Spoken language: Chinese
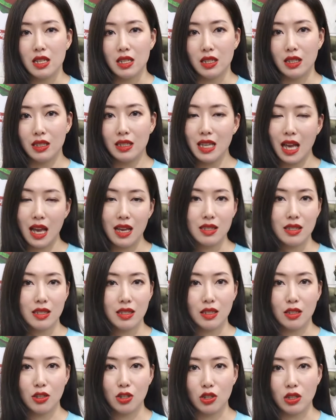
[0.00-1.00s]
嗯，下一
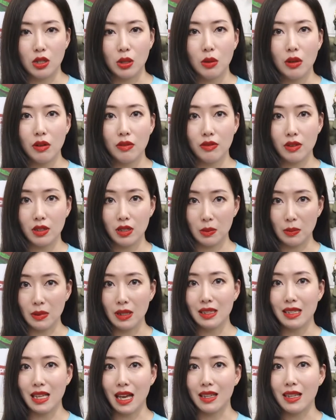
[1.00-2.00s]
次的十一月份一
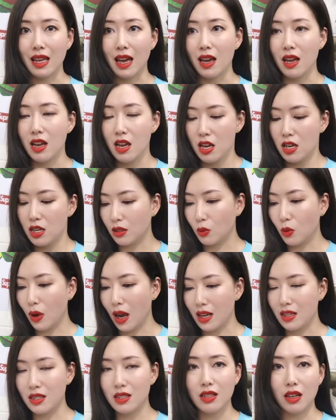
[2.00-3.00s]
并下单。我
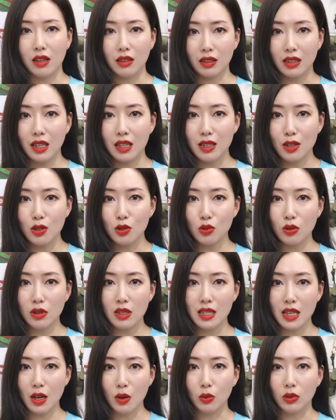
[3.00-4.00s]
还是想跟大家说
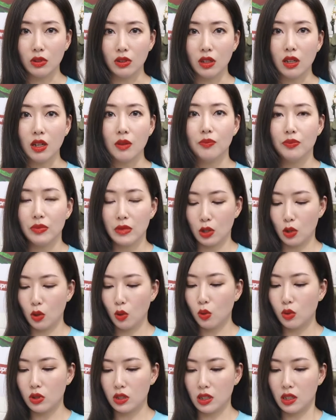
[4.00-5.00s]
一下我的购
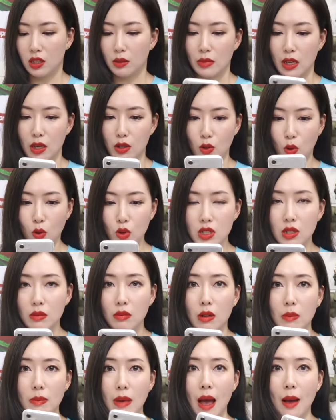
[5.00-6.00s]
物车里面有什
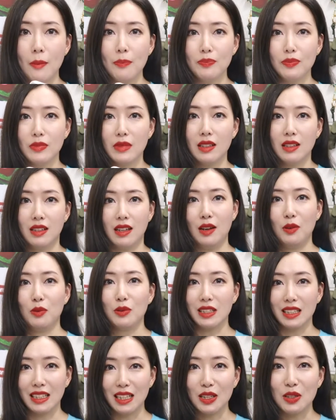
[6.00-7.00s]
么吧。我
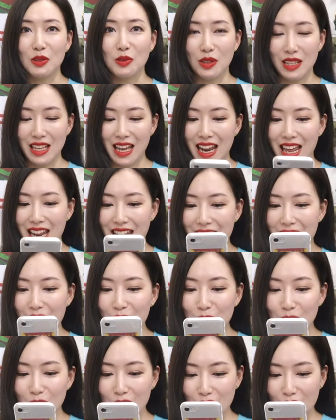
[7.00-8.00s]
已经累得坐下来
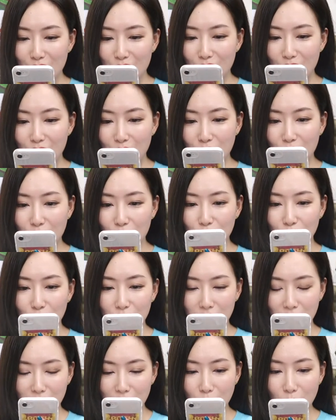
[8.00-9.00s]
了，呃，首
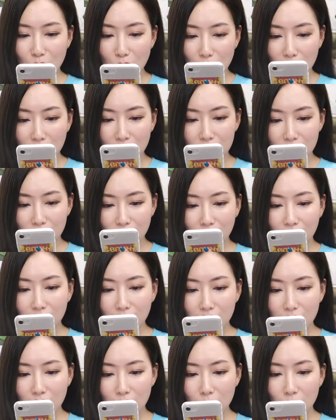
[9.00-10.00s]
先呢，我有个这个
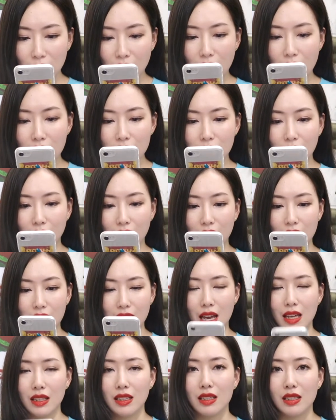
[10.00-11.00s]
d e r m a l o g i c a
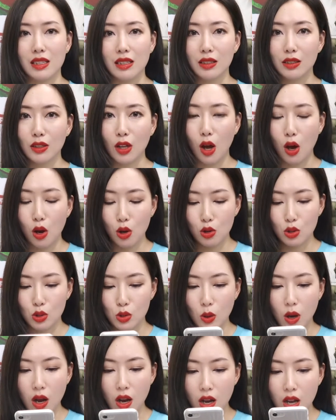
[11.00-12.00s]
家的一个套
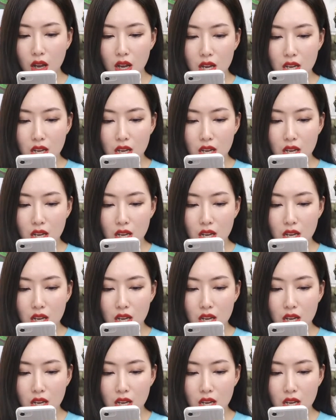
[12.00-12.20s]
装，